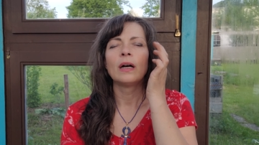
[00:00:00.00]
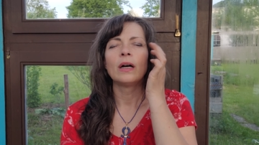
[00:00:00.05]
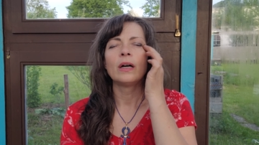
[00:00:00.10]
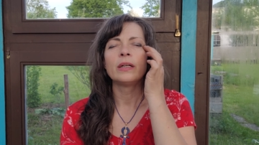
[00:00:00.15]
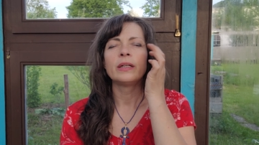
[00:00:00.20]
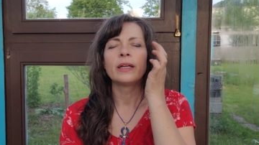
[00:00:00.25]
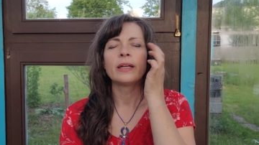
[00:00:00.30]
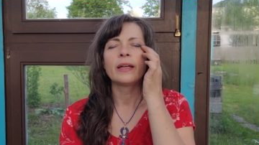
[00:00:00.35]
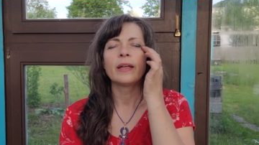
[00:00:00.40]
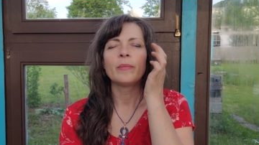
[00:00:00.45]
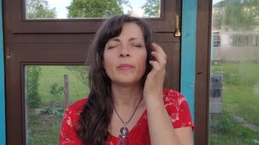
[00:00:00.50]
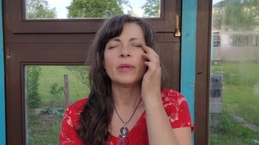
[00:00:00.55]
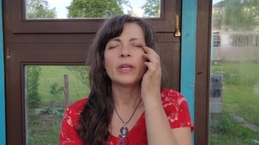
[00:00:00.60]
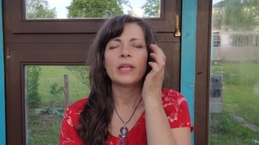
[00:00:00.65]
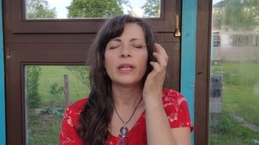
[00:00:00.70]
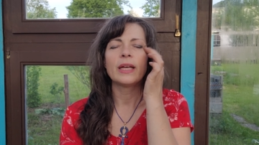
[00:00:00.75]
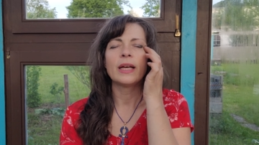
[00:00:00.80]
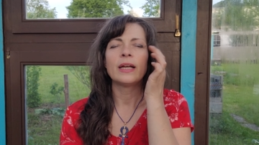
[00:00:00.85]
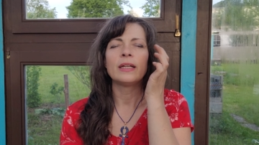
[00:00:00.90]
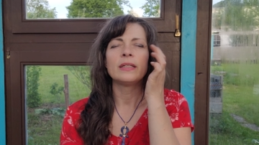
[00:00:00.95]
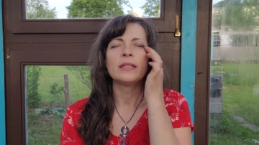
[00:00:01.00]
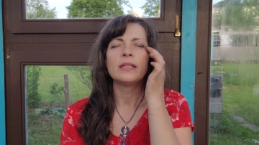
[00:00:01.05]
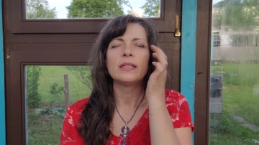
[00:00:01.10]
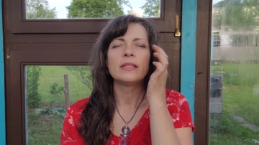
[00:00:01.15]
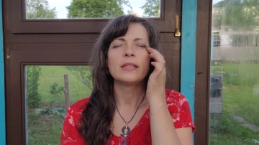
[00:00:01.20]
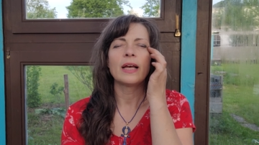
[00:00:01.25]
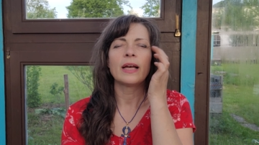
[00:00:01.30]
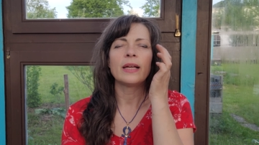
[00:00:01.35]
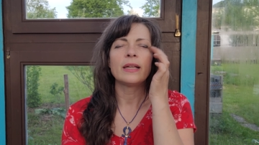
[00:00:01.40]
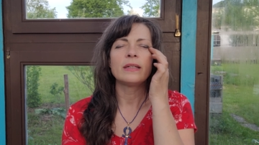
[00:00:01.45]
Und dann gehen wir hier an die
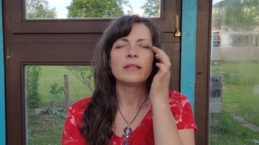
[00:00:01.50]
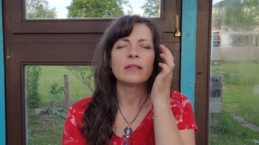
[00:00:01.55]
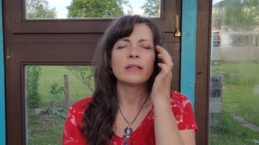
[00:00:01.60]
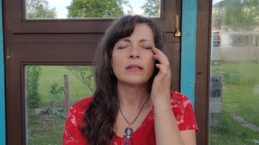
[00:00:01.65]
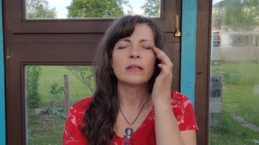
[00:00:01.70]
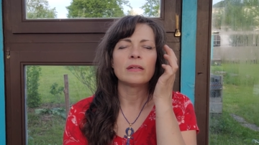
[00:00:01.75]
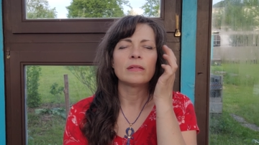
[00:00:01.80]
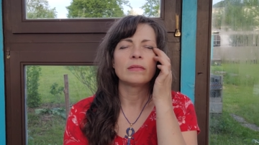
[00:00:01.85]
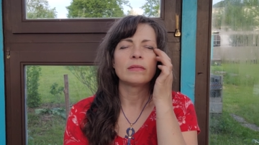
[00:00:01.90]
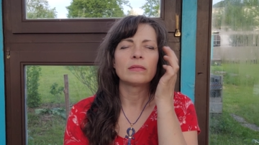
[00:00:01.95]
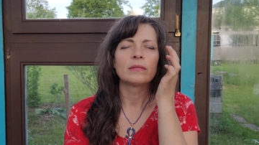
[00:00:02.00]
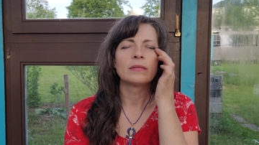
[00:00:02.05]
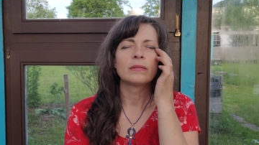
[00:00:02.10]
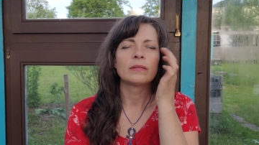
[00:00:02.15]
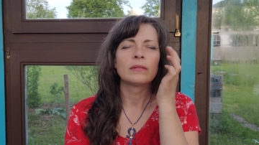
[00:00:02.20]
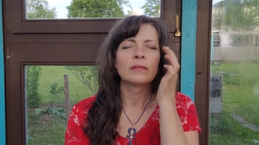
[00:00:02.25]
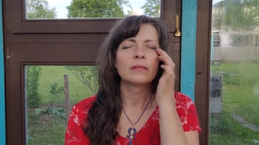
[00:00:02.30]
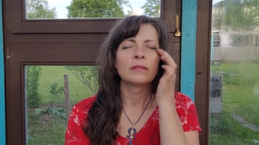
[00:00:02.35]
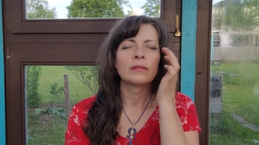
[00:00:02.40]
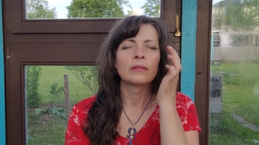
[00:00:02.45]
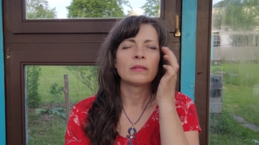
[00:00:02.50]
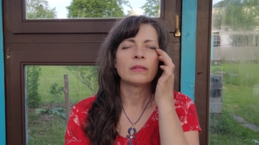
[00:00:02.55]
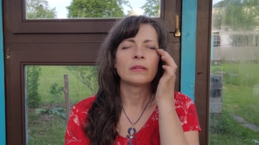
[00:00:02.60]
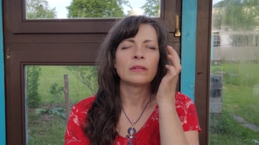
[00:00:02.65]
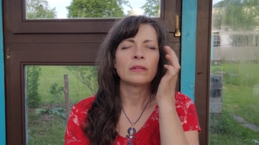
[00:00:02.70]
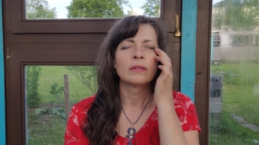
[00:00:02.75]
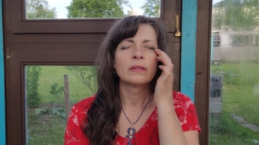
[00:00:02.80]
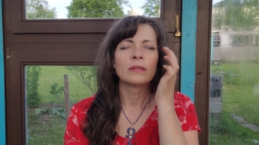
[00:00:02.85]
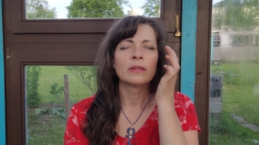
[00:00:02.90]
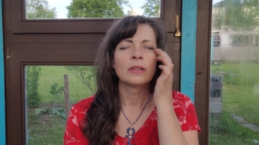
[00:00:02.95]
Seite.
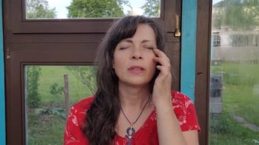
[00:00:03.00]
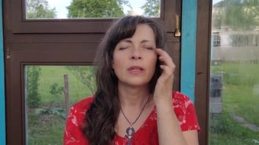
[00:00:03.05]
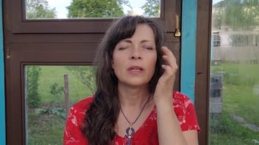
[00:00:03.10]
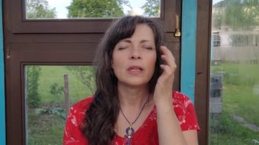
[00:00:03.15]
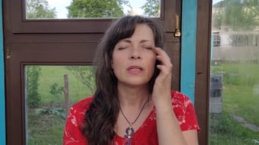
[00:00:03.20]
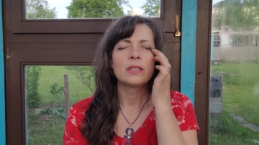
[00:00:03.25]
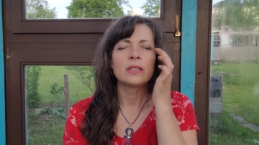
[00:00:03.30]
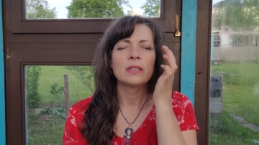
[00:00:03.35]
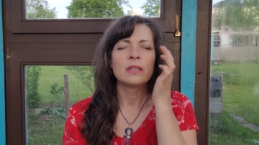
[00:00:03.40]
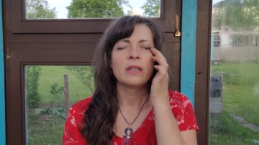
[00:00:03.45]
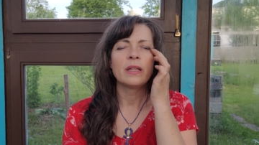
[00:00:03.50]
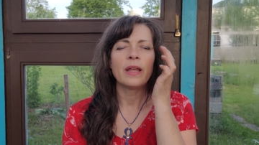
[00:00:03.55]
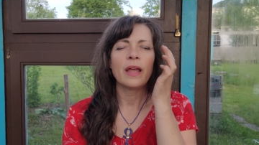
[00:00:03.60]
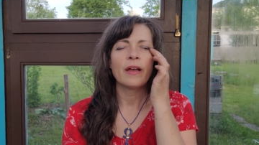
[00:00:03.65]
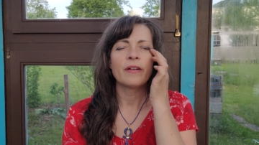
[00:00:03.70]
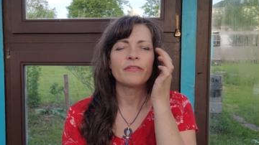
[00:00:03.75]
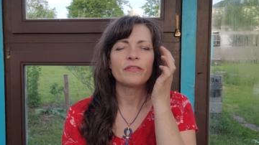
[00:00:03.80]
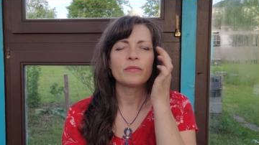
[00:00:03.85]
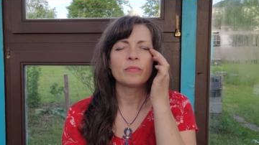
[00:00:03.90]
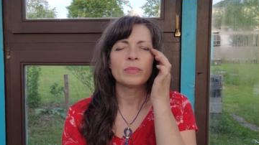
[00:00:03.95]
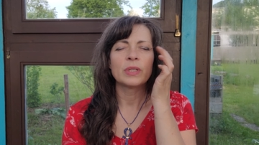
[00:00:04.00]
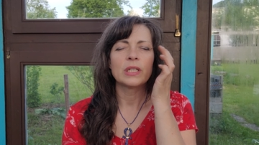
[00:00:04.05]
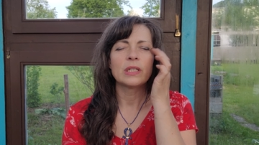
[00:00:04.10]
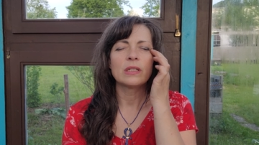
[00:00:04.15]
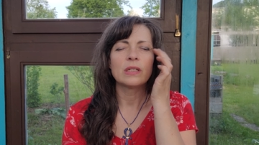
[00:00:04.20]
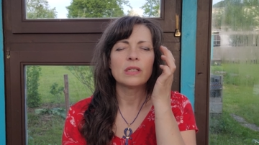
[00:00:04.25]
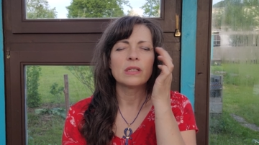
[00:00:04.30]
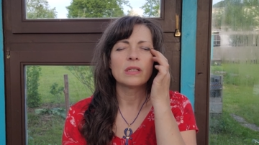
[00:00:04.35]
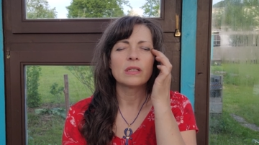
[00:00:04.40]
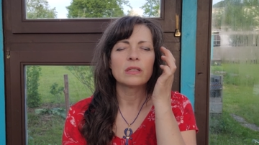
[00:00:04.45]
Es nervt mich,
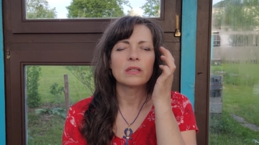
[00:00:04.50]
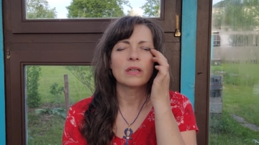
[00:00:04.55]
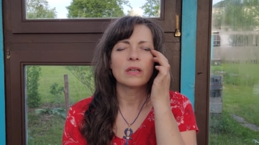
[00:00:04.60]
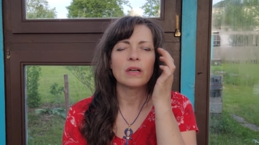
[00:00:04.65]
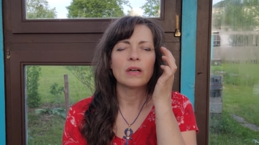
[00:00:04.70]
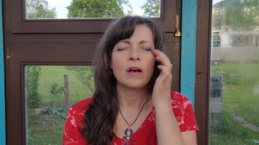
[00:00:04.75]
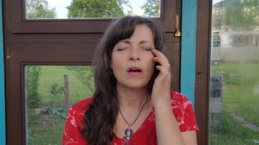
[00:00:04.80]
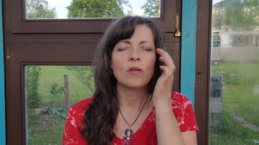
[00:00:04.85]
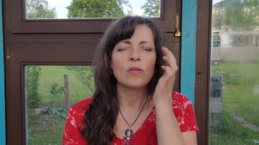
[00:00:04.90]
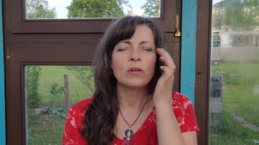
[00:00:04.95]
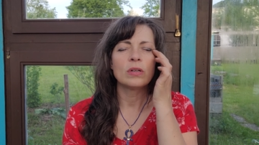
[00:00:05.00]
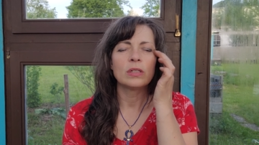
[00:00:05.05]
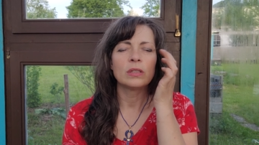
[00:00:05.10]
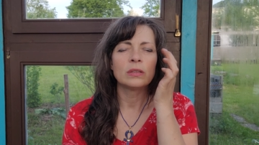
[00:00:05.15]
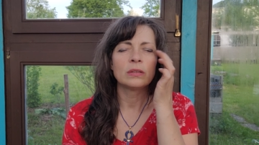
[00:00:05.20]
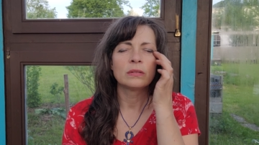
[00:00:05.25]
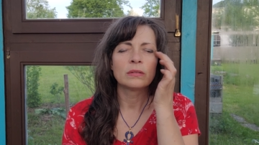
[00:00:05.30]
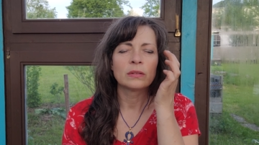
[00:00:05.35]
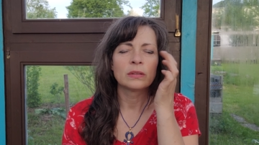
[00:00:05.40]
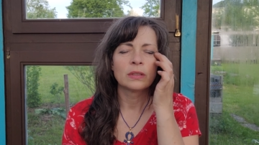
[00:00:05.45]
dieses Gerauche